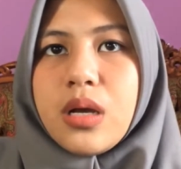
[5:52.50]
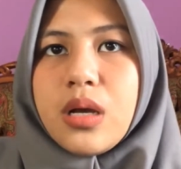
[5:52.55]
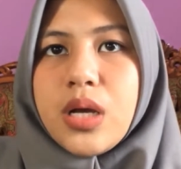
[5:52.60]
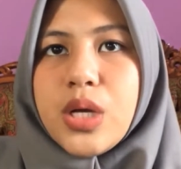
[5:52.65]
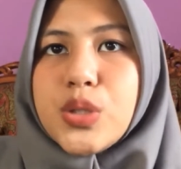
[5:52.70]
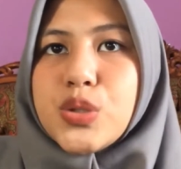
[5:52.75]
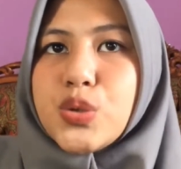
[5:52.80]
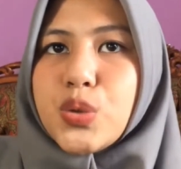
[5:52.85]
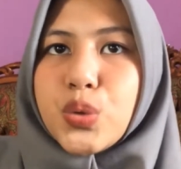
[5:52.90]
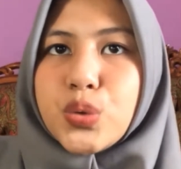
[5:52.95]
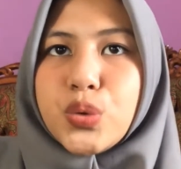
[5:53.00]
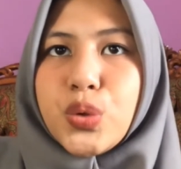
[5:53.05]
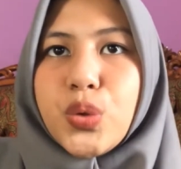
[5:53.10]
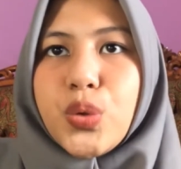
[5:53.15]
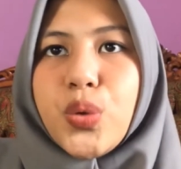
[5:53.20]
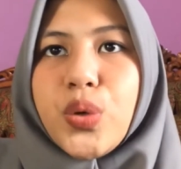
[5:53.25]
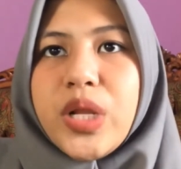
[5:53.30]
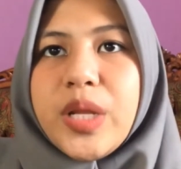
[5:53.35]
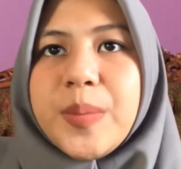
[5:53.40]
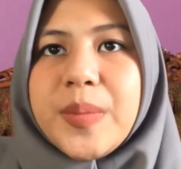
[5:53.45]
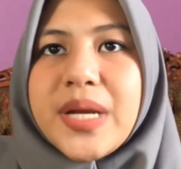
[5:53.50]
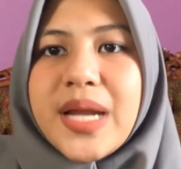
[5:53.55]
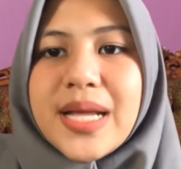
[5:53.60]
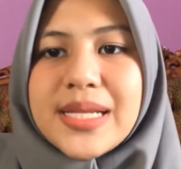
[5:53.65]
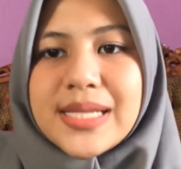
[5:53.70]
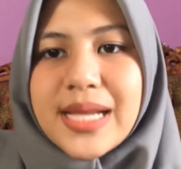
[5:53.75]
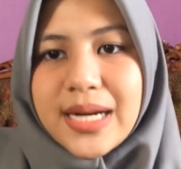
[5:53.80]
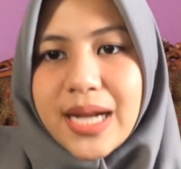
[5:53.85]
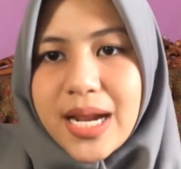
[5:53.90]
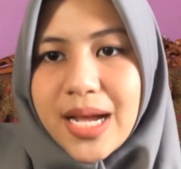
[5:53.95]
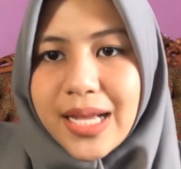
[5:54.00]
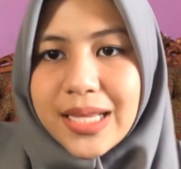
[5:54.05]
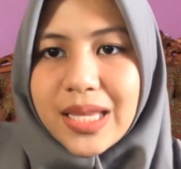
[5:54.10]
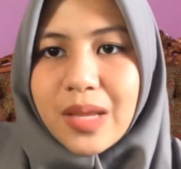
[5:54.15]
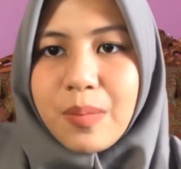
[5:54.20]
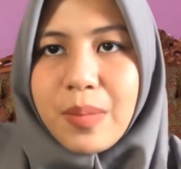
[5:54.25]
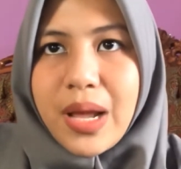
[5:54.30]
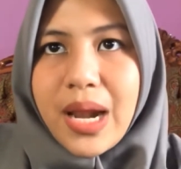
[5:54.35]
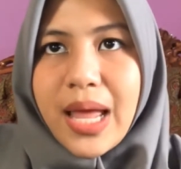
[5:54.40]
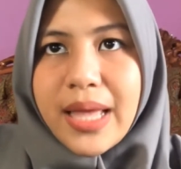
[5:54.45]
Struktur kulit berdasarkan
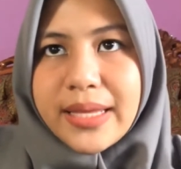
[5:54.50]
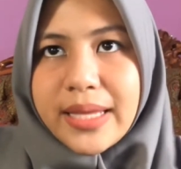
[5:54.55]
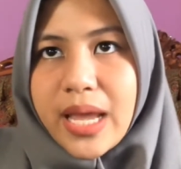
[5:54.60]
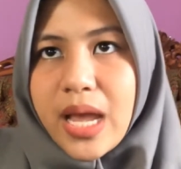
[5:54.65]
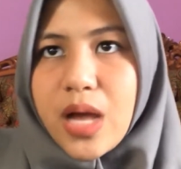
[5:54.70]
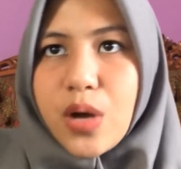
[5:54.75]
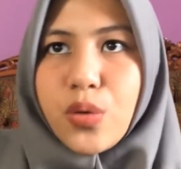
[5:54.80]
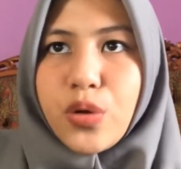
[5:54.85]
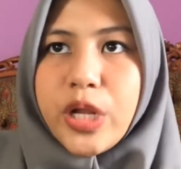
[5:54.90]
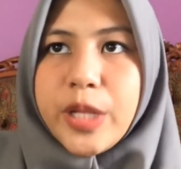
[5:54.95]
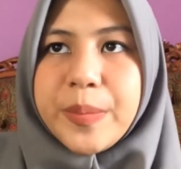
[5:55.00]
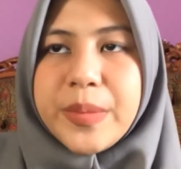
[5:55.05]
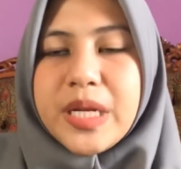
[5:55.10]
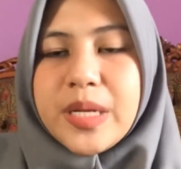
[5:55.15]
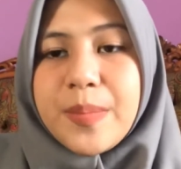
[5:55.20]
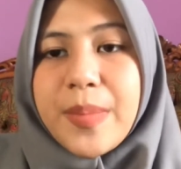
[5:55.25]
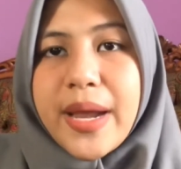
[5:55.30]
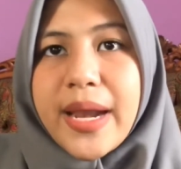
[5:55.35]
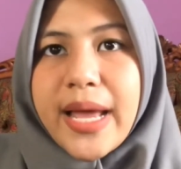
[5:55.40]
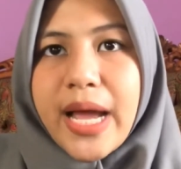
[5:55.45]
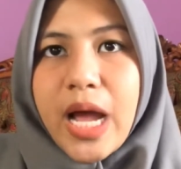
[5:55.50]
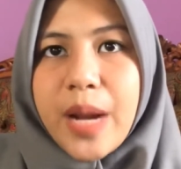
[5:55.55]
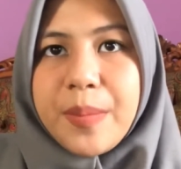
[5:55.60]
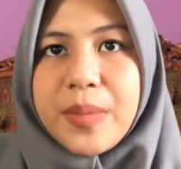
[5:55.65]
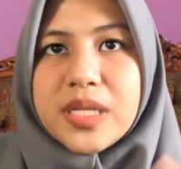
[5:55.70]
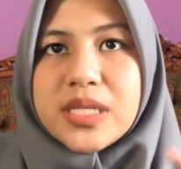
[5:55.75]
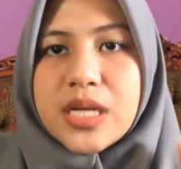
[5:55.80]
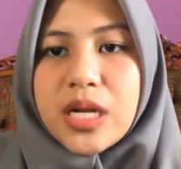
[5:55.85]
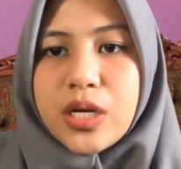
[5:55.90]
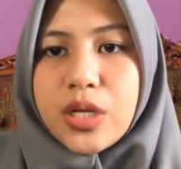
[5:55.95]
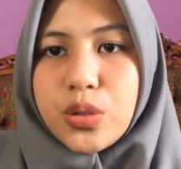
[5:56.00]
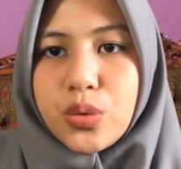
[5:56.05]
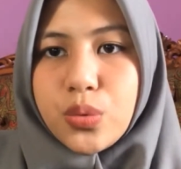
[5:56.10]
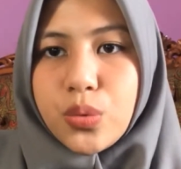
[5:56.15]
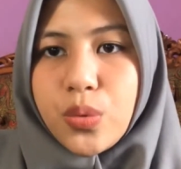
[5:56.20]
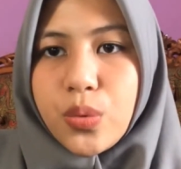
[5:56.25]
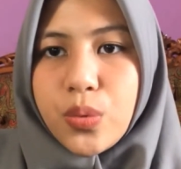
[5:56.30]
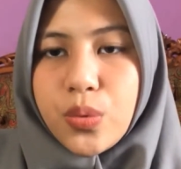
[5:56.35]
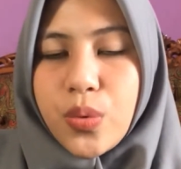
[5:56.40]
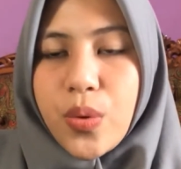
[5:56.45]
ketebalannya, kulit dibedakan menjadi
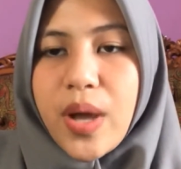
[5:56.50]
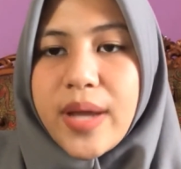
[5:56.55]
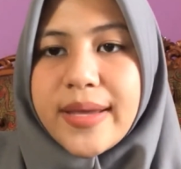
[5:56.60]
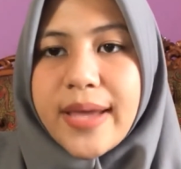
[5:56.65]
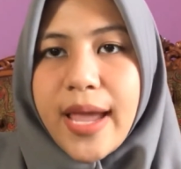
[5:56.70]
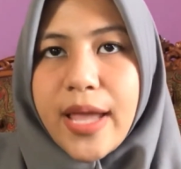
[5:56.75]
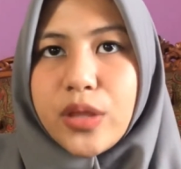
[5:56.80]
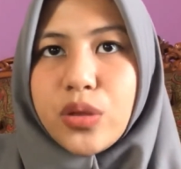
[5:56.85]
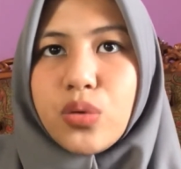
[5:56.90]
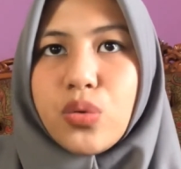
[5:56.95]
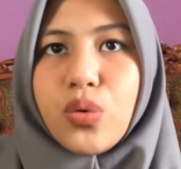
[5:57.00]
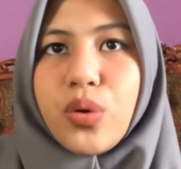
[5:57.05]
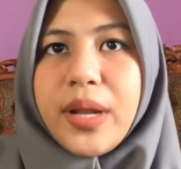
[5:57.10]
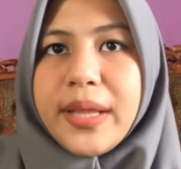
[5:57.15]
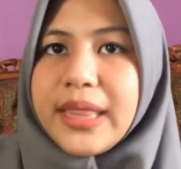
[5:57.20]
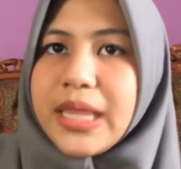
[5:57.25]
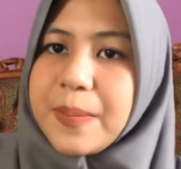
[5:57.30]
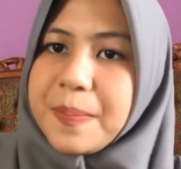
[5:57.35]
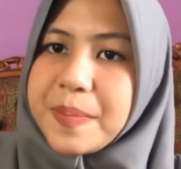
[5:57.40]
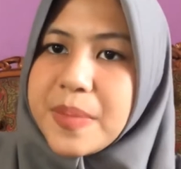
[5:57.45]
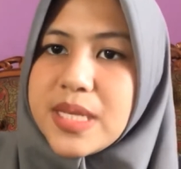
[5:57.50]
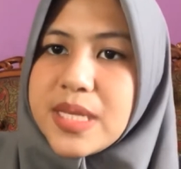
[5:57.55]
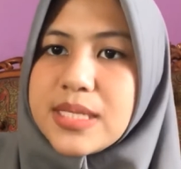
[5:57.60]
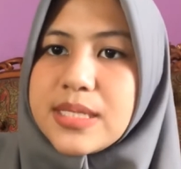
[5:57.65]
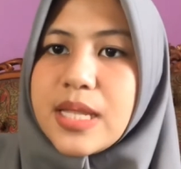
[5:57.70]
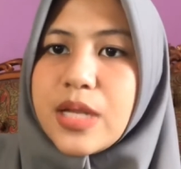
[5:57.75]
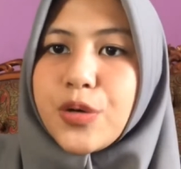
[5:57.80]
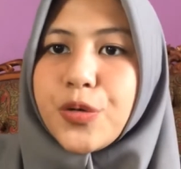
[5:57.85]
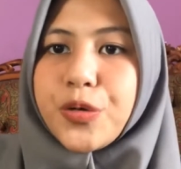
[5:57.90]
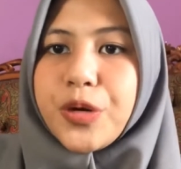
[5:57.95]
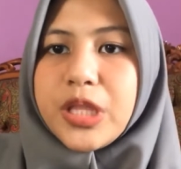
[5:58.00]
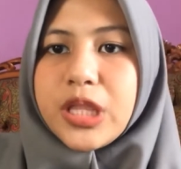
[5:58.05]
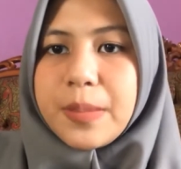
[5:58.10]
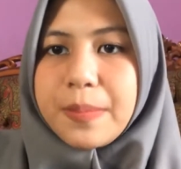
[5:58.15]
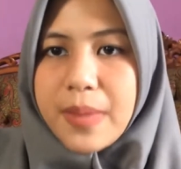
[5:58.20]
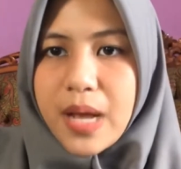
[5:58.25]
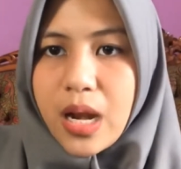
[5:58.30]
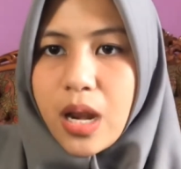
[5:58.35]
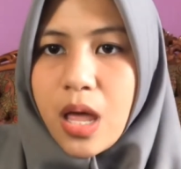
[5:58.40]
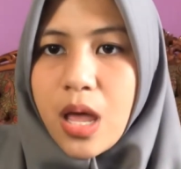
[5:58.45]
dua yaitu kulit tipis dan kulit
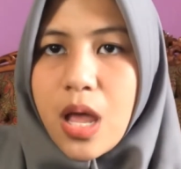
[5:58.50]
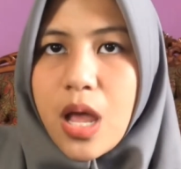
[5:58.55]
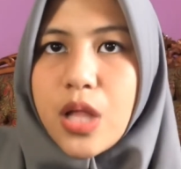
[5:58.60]
tebal.